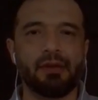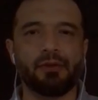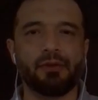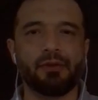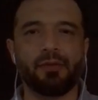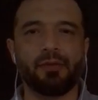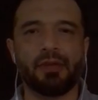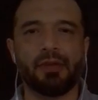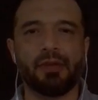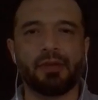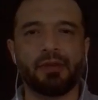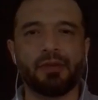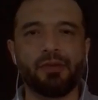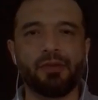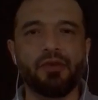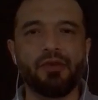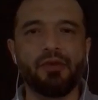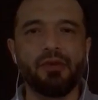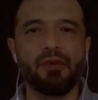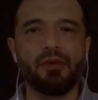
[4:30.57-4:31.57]
las
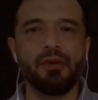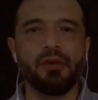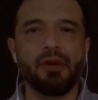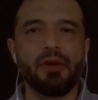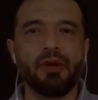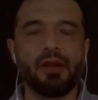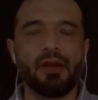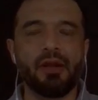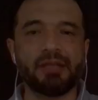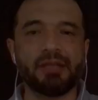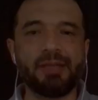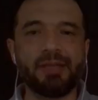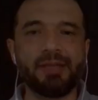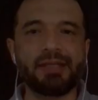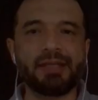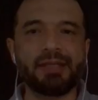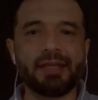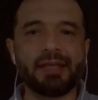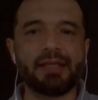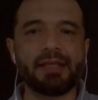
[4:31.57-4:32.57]
view, las
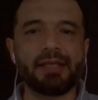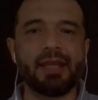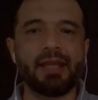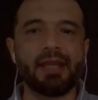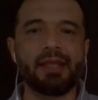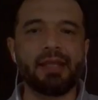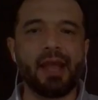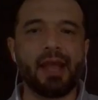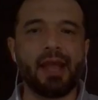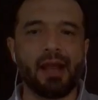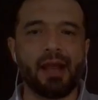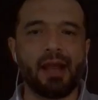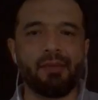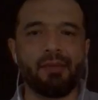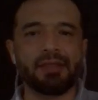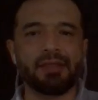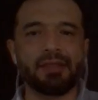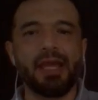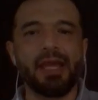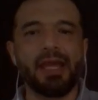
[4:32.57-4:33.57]
vistas tienen
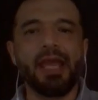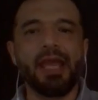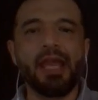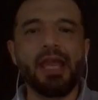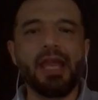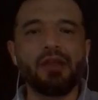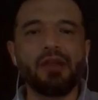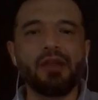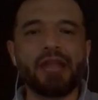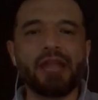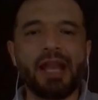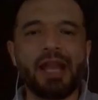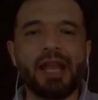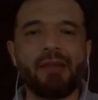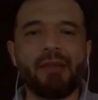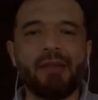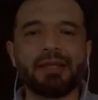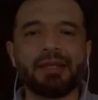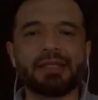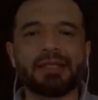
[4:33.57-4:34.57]
diagramas. Y los
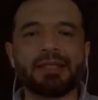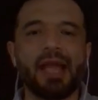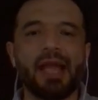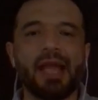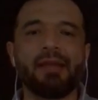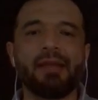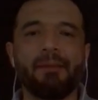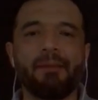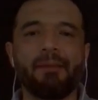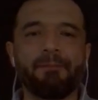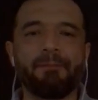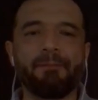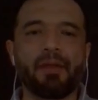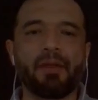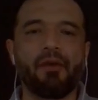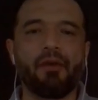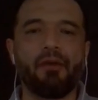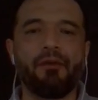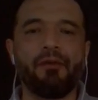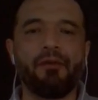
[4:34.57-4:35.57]
diagramas están
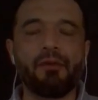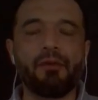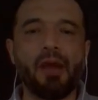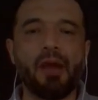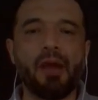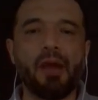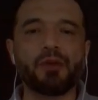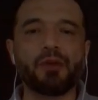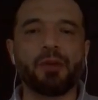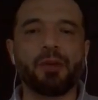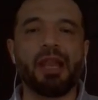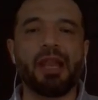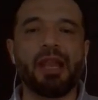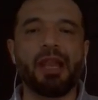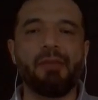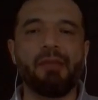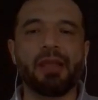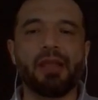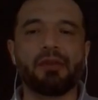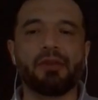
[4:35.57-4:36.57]
conformados por
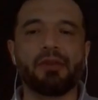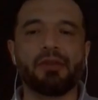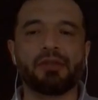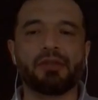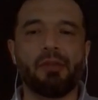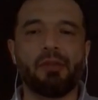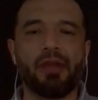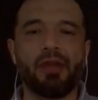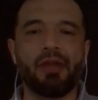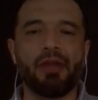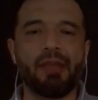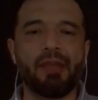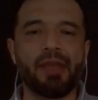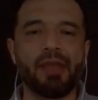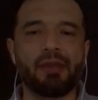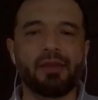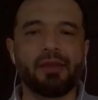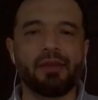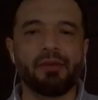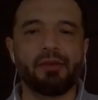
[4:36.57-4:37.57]
elementos de
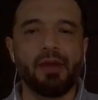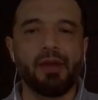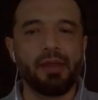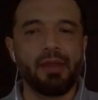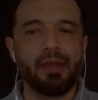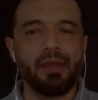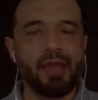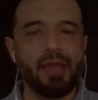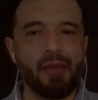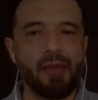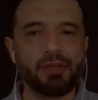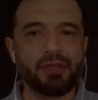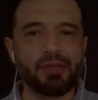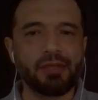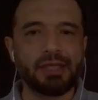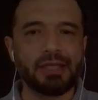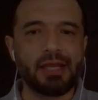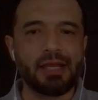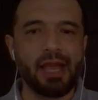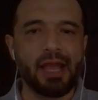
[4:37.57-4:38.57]
modelamiento. Digamos que es
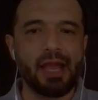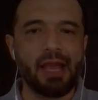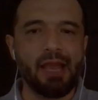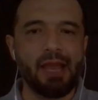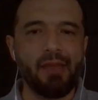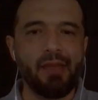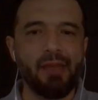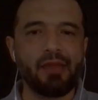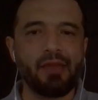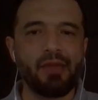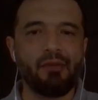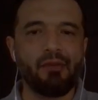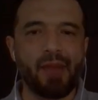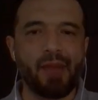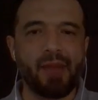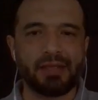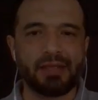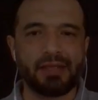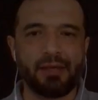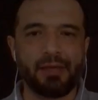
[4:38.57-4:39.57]
el elemento
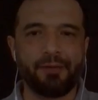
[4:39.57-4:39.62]
básico.